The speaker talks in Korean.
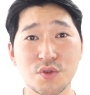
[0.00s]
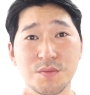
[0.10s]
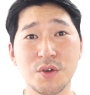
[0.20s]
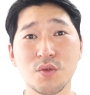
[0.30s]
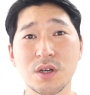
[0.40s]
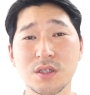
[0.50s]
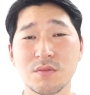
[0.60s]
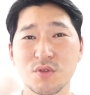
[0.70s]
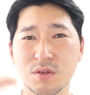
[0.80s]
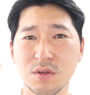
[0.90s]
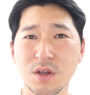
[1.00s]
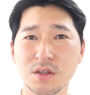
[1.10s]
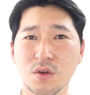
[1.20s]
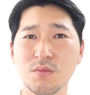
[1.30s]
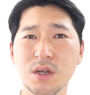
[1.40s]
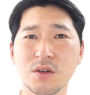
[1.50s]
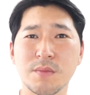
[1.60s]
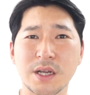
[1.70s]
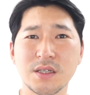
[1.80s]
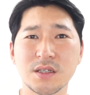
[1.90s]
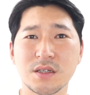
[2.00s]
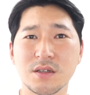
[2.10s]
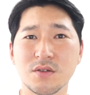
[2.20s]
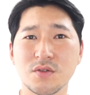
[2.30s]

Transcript: 우리 미용하시는 분들 정말 이거 많이 하잖아요.